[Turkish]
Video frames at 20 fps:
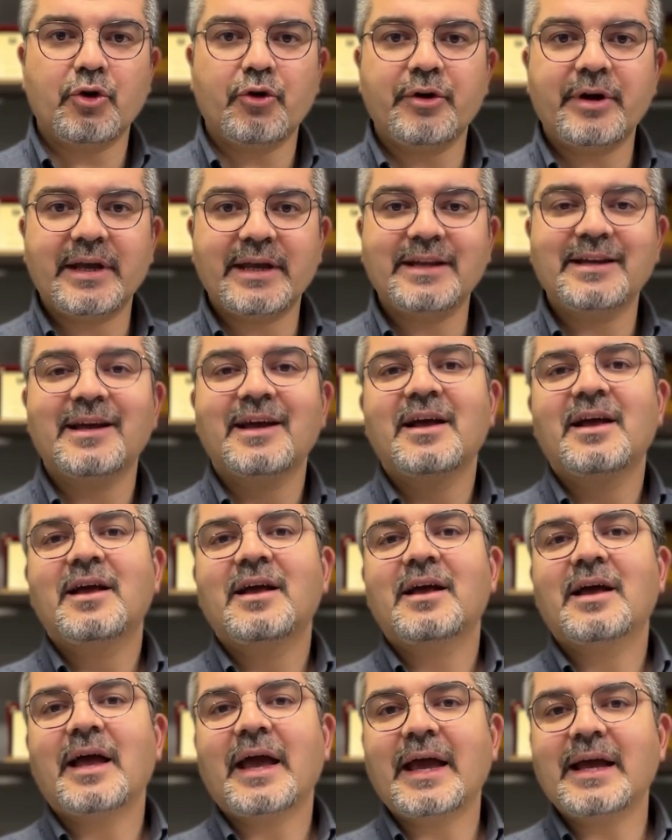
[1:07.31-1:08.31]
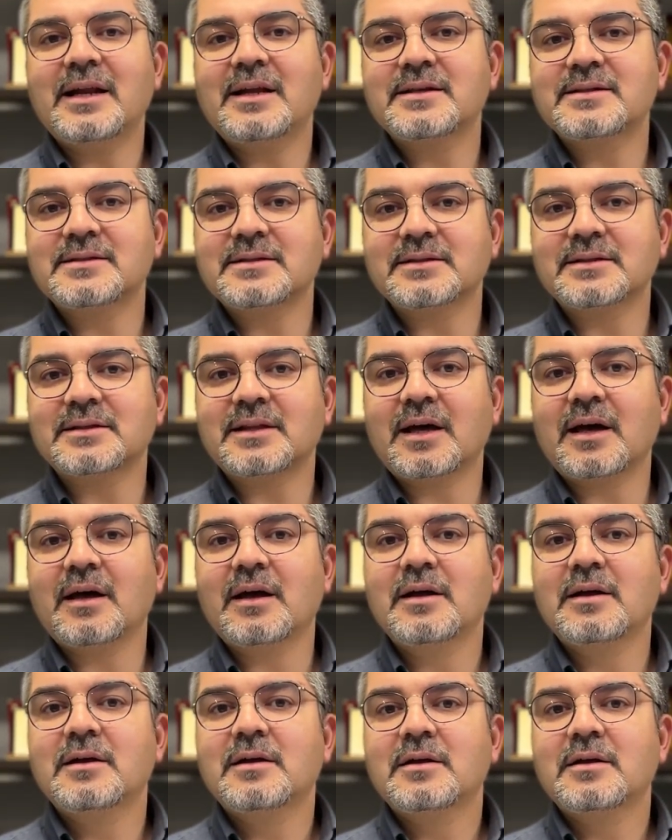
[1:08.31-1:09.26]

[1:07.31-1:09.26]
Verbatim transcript: Örneğin Elazığ'da